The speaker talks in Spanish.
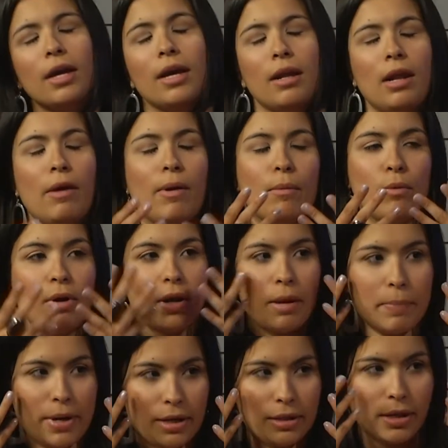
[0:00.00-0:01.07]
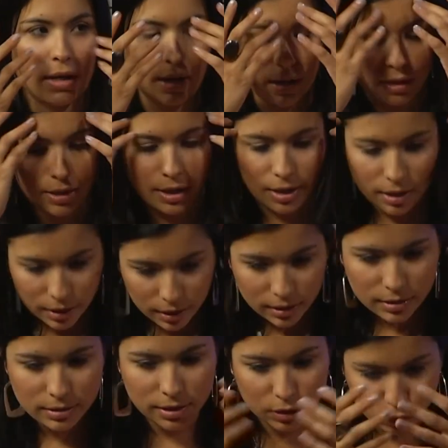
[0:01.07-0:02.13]
le vemos la parte de,
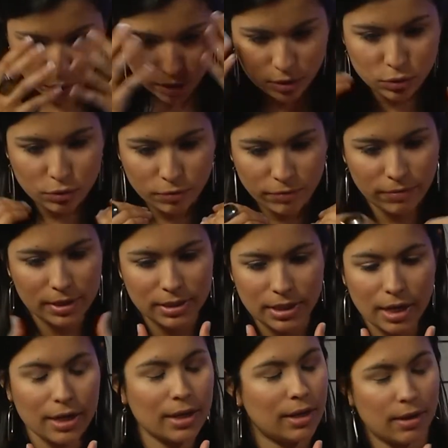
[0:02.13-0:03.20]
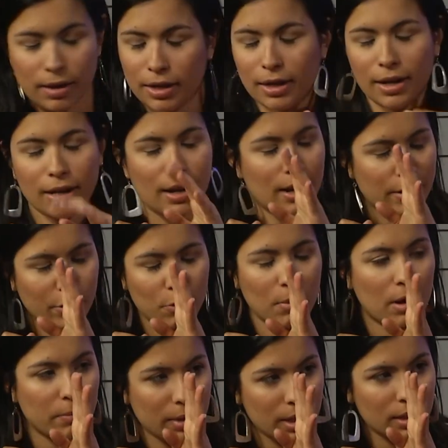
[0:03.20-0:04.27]
de toda su facial.
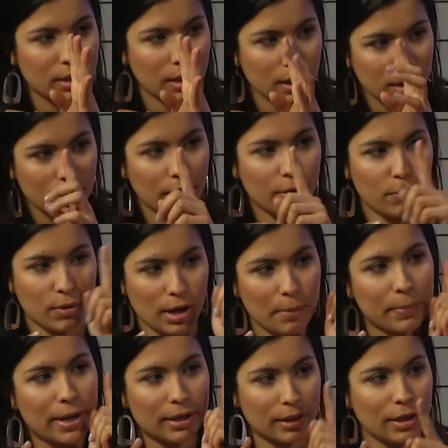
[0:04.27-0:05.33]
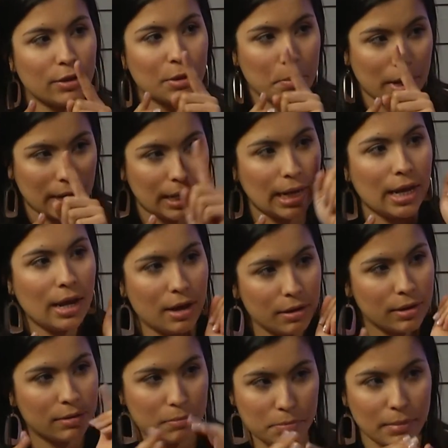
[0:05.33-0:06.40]
Normalmente, una parte donde manejan
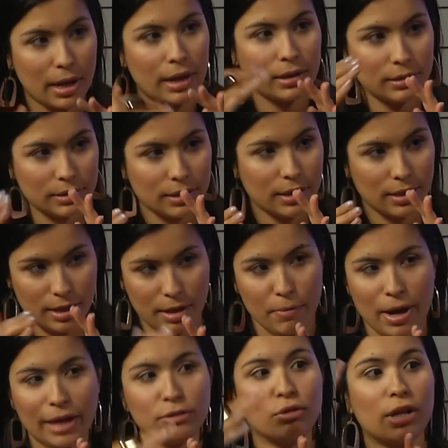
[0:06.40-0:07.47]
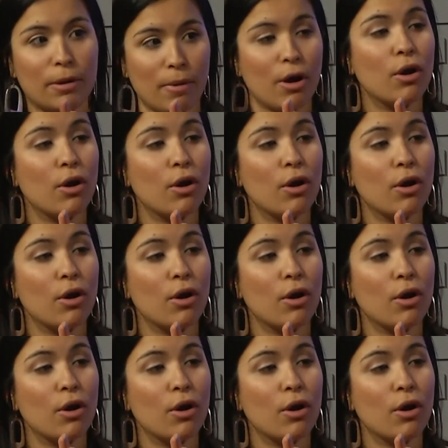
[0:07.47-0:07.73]
más que van a su trabajo,